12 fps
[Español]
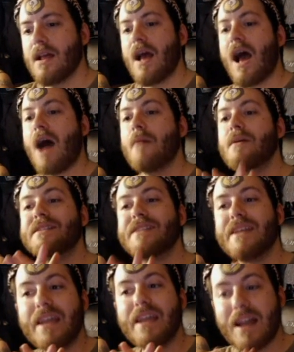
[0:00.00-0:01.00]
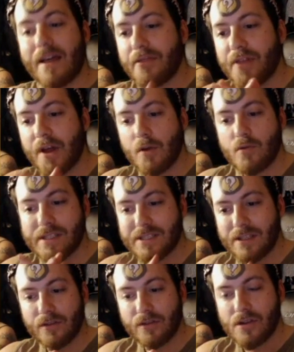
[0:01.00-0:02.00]
A ver si quiere lanzar un
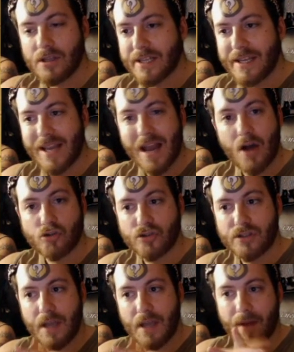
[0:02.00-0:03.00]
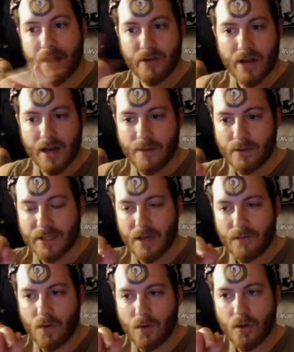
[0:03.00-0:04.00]
hechizo, ya sería la hostia. Imagino que la bolita de
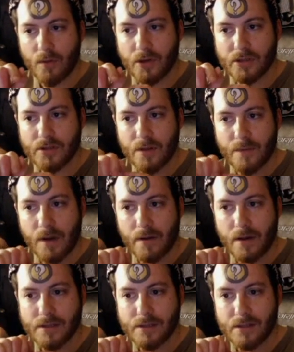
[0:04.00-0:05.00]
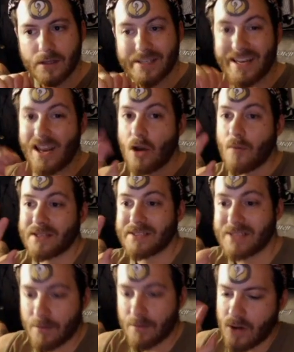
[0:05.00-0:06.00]
fuego, ¿eh? por eso el malabarista. Sería lo más
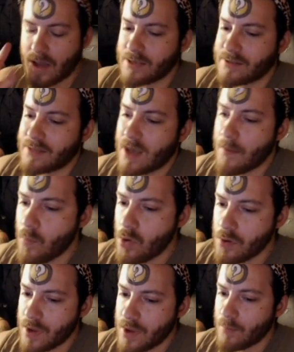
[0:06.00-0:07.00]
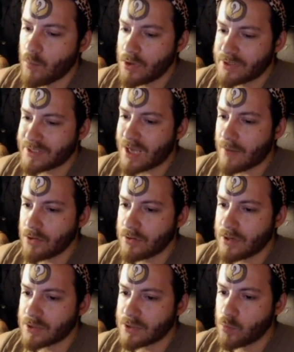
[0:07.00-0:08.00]
sabio, ahí está. Muy bien, muy sabio.
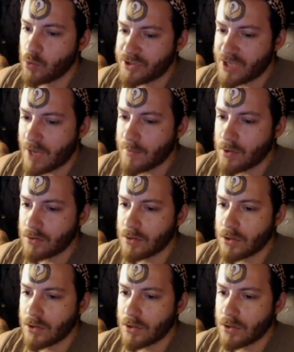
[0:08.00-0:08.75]
Eres muy sabio.